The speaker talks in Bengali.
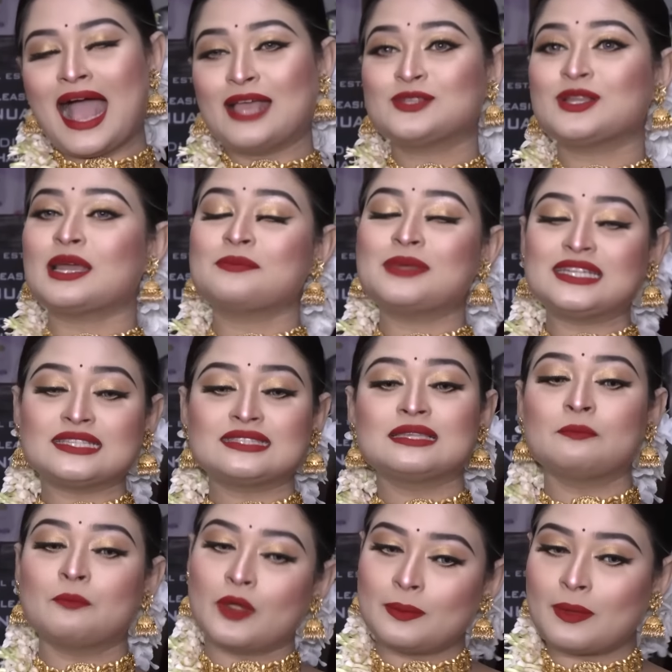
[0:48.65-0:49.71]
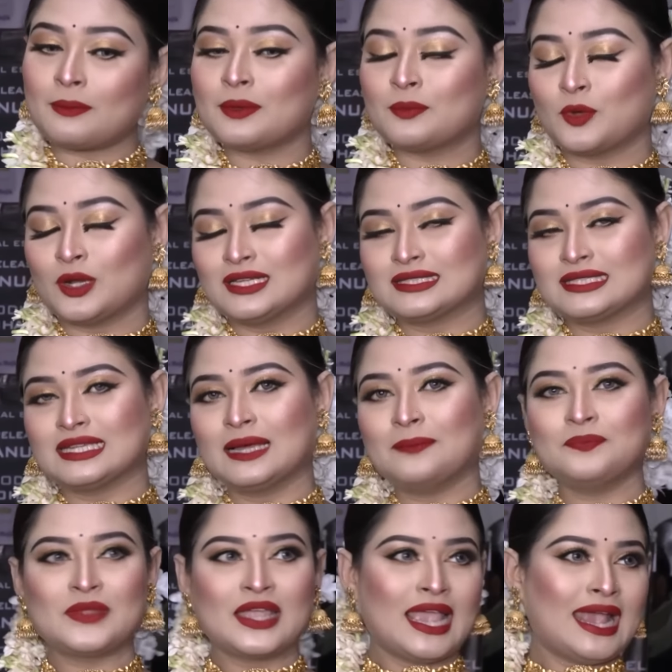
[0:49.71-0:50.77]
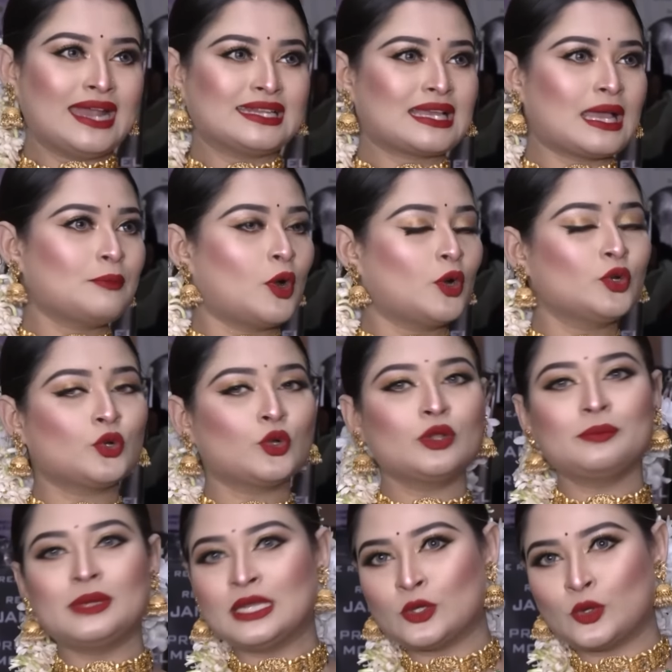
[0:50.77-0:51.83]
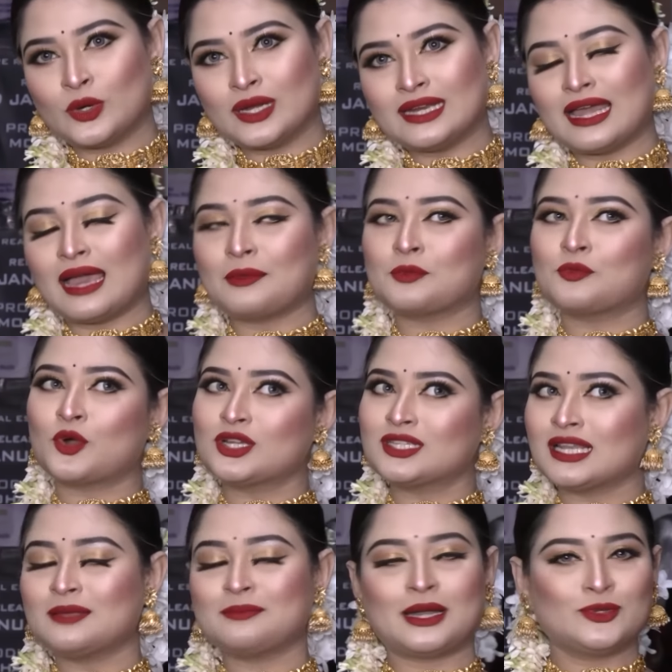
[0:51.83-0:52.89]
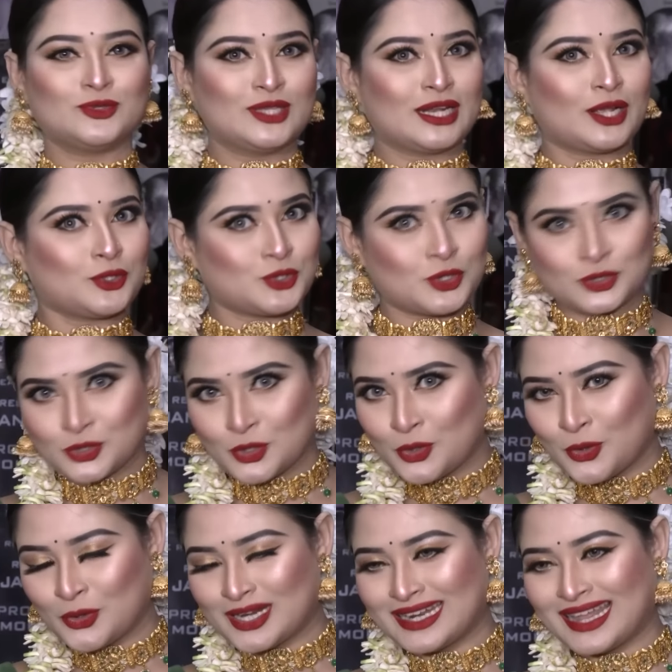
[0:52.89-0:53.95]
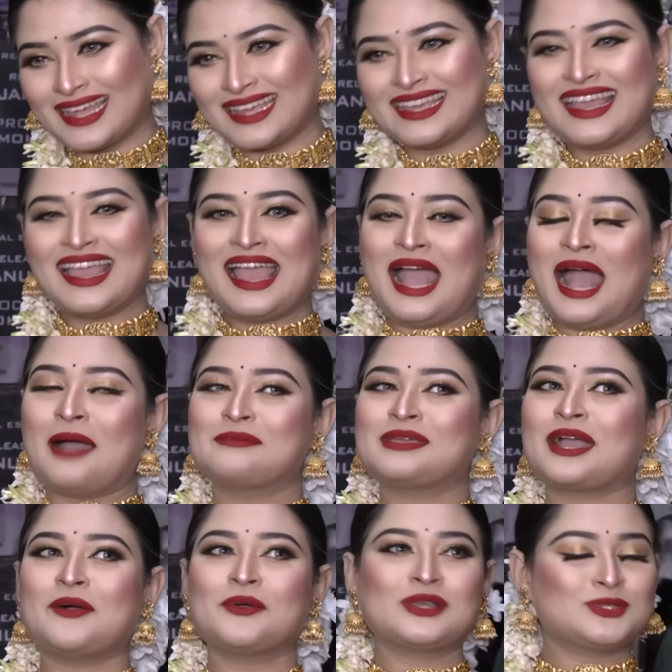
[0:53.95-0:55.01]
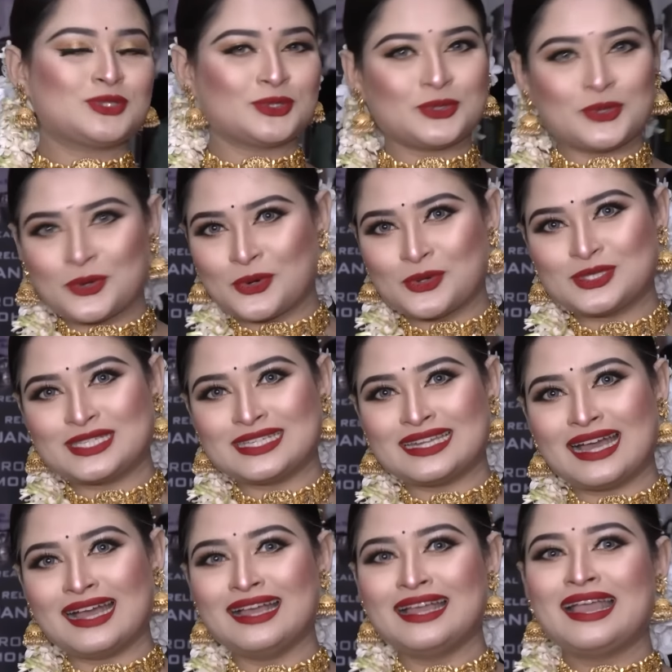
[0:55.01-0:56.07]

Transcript: আসলে আমি এটা সিম্পলভাবে বলেছিলাম এটাকে আমি অন্য কোনো মিন করি না আমি বরিশালে মানুষদেরকে ছোটও করি নাই আমি কাউকে ছোটও করছি না